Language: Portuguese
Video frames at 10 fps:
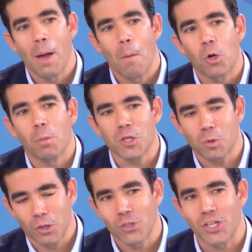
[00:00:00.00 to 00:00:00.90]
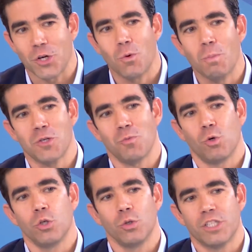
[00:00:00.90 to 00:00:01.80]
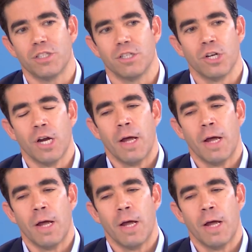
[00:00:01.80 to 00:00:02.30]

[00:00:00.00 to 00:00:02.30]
Porque mesmo, ou seja, mesmo quando Eunice diz